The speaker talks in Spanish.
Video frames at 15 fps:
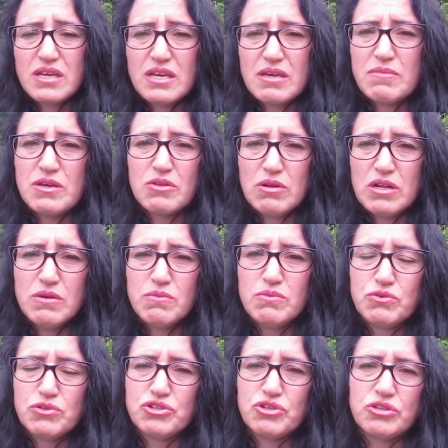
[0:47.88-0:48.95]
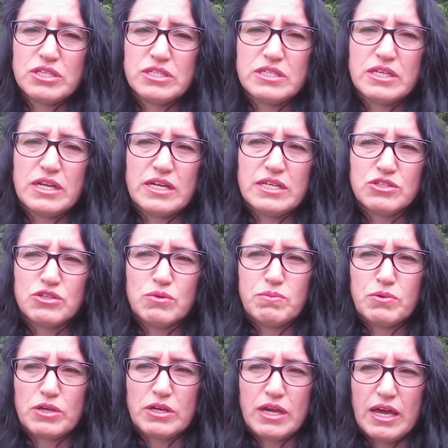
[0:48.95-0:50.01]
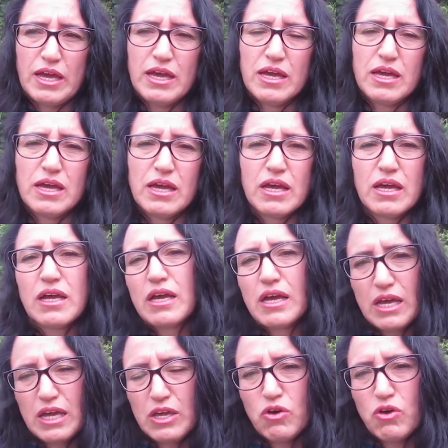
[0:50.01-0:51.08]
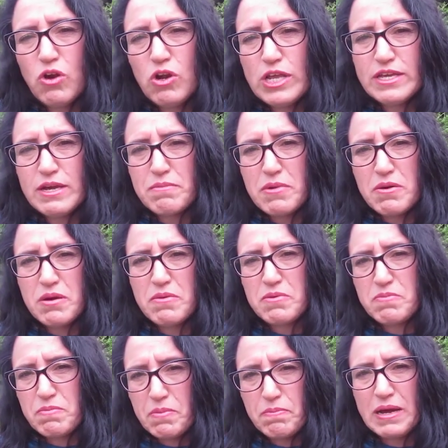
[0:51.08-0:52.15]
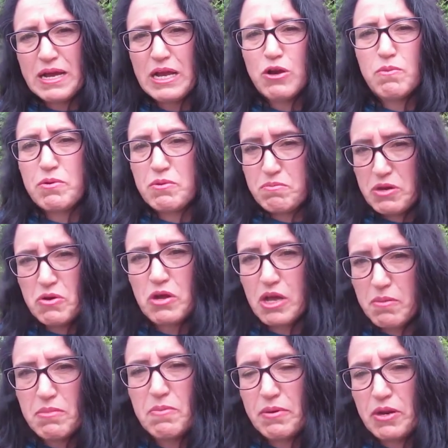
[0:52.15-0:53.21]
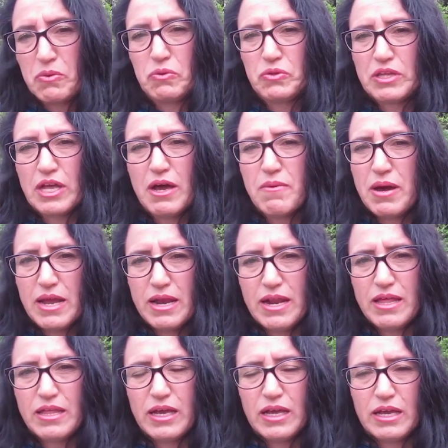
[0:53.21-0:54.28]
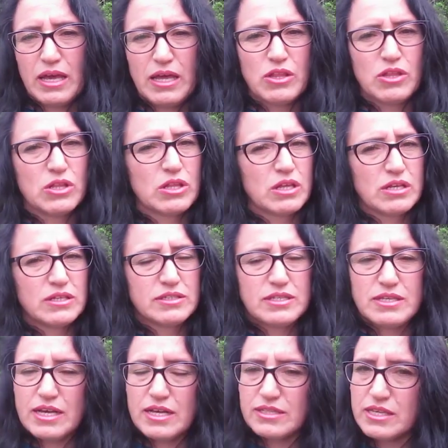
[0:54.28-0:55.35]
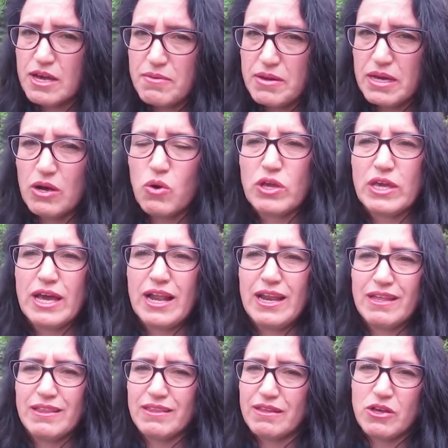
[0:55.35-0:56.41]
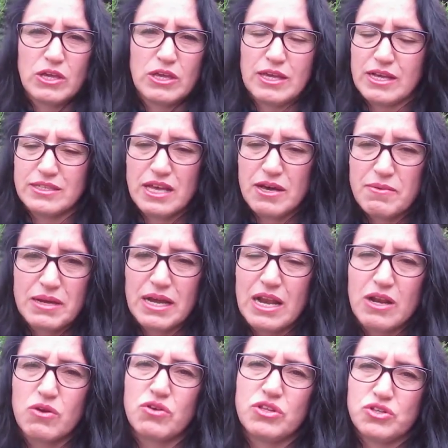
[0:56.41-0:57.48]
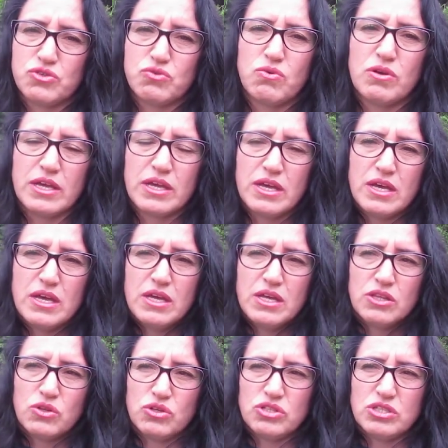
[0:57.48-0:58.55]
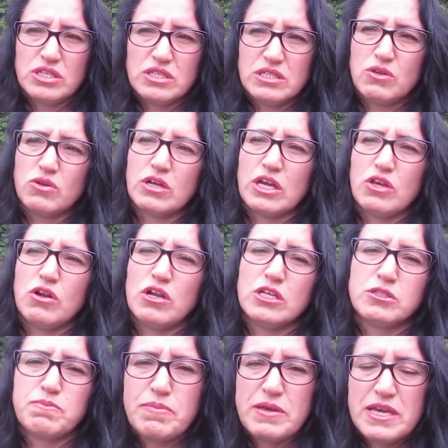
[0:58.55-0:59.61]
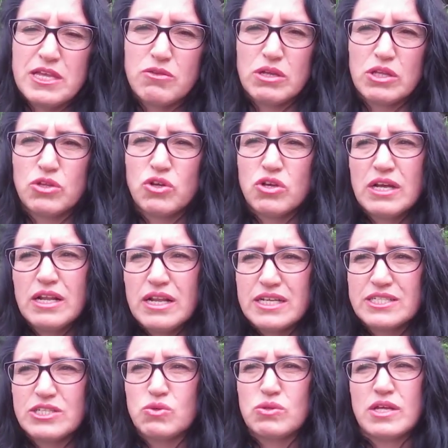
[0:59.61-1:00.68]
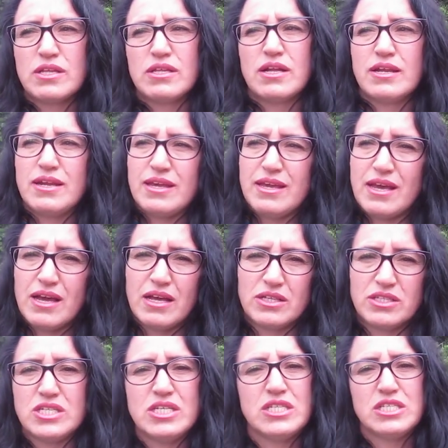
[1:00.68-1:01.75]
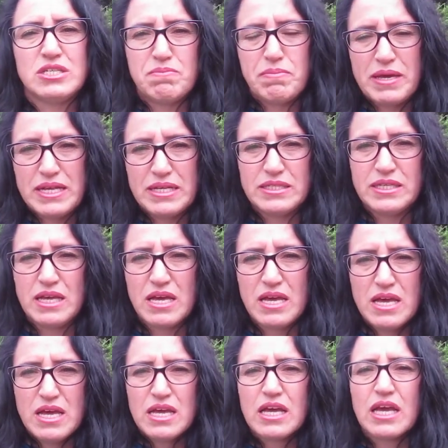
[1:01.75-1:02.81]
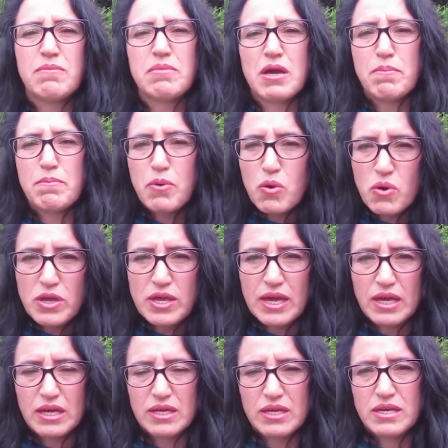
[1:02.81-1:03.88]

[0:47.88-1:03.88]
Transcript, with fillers: Y me duele mucho decir esto porque yo le llamaba a mi papá y lo primero que me preguntaba era de que si ya saben o ya, le ya saben algo de Julie. Entonces lo que yo les pido a toda la ciudadanía chinchipense que me apoyen,